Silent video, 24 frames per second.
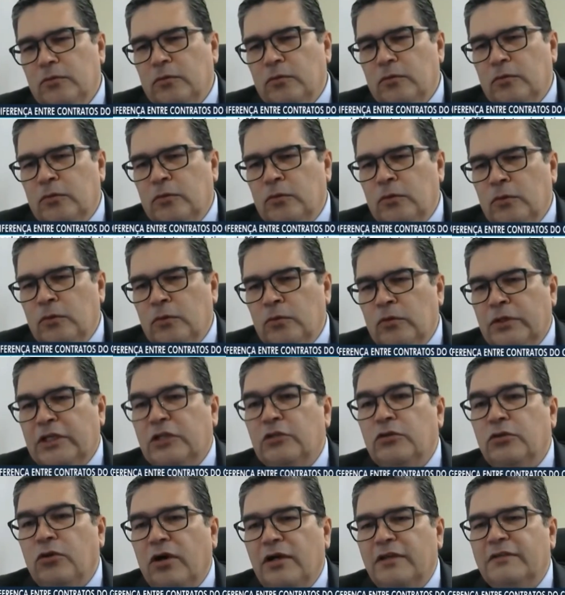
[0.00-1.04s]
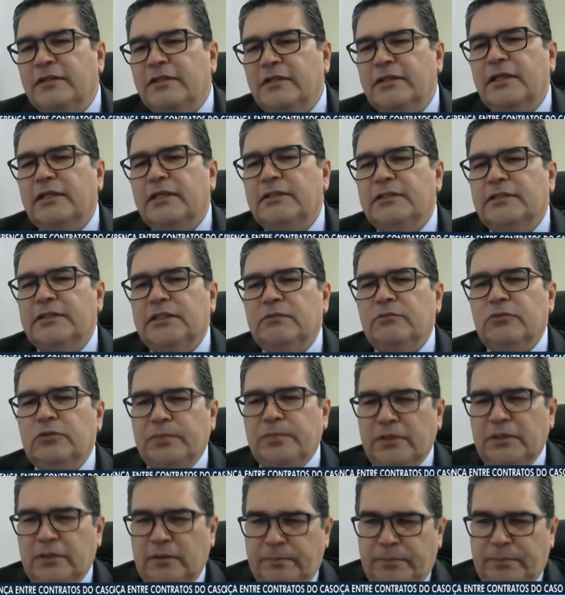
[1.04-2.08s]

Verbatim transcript: o, o que nós analisamos pela